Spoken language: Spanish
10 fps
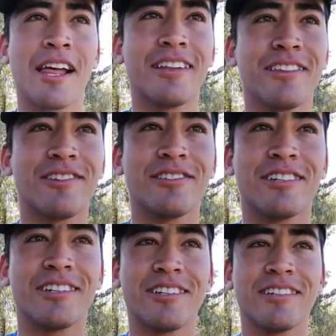
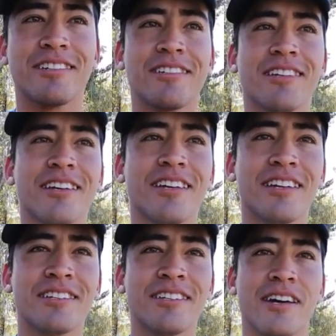Entonces,
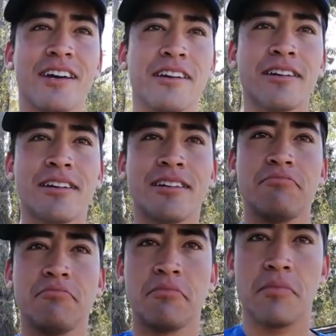entre sí la carrera,
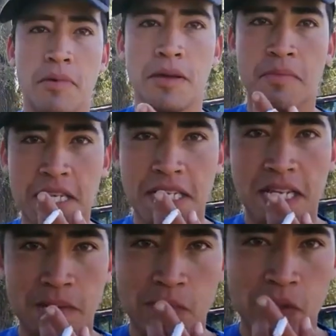pues me dicen
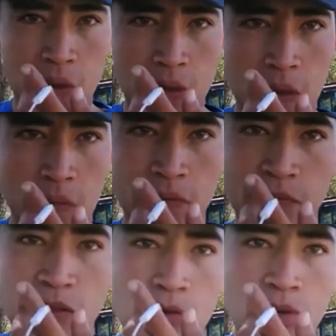que es muy, pues
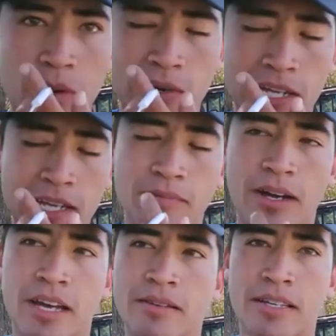muy dura porque
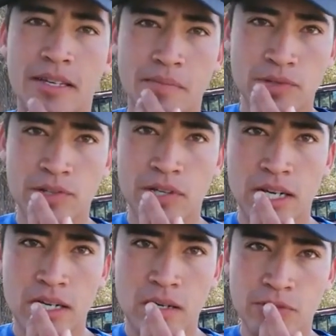hay mucho,
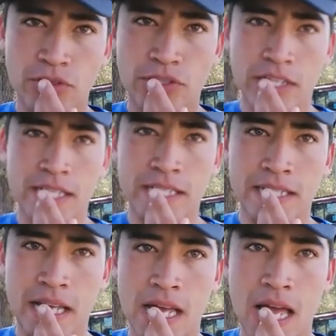mucho
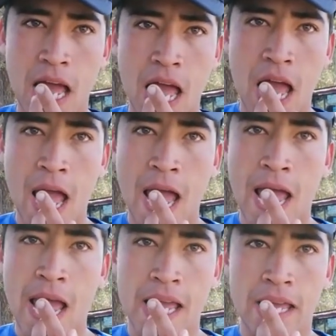ciclista.
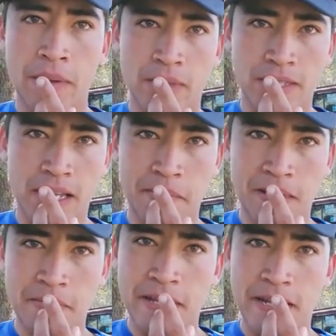Y pues
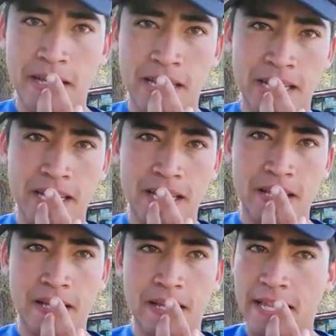además
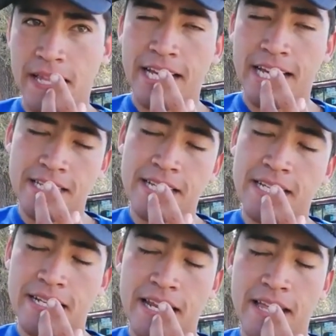viene gente que
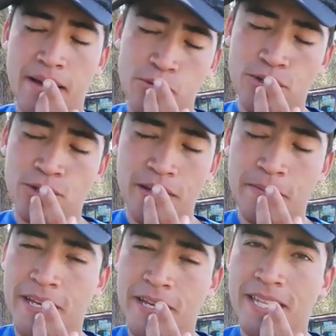sí le da mucho
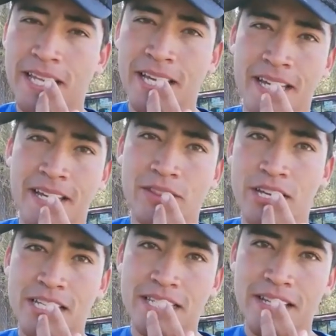también.
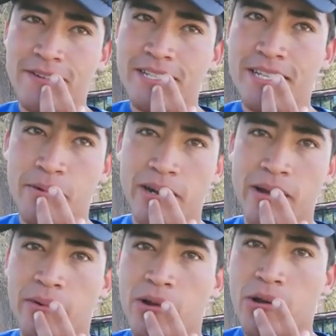Entonces es difícil, por
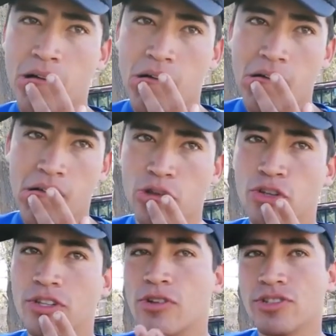ejemplo, los
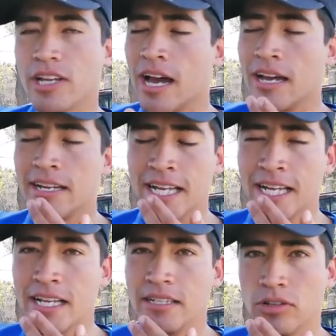dos de los
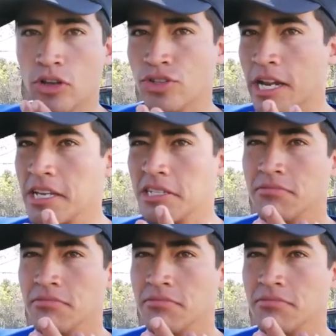canes, los tres.